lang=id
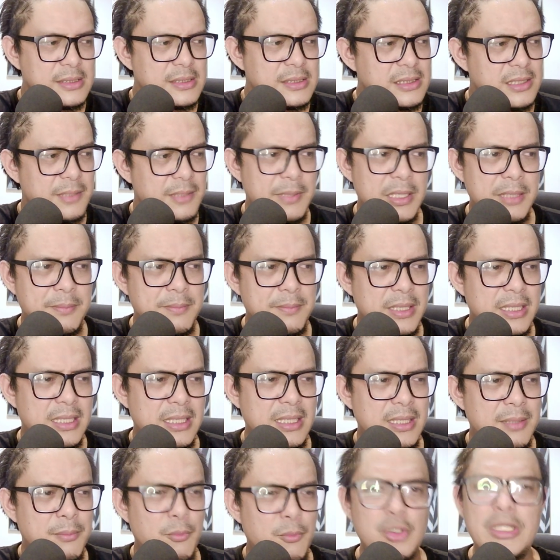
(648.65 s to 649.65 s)
lebih lebih
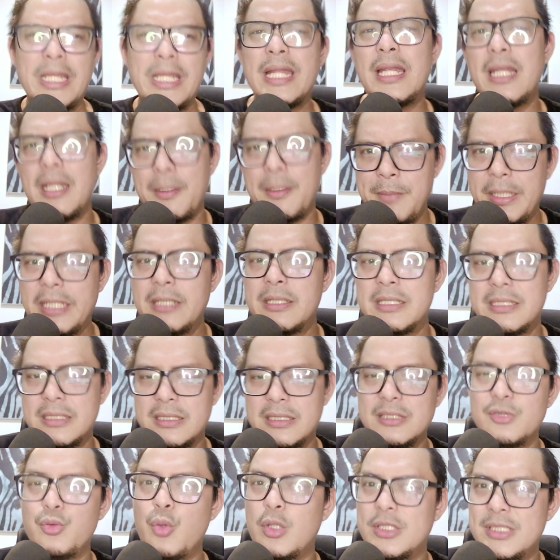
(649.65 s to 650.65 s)
modern lah, bikin
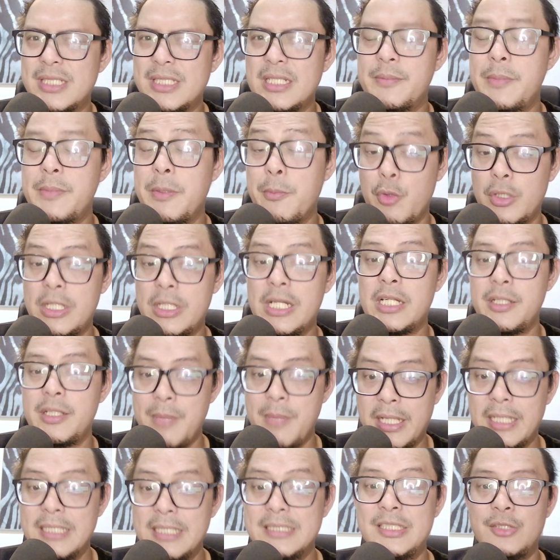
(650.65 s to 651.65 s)
nuansa lebih modern di
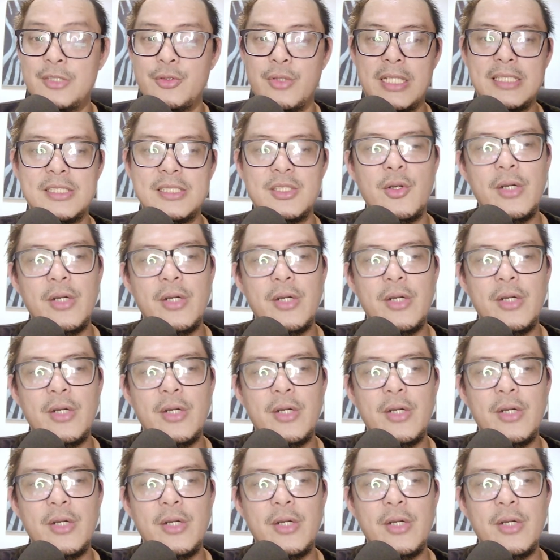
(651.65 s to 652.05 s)
bagian situ guys.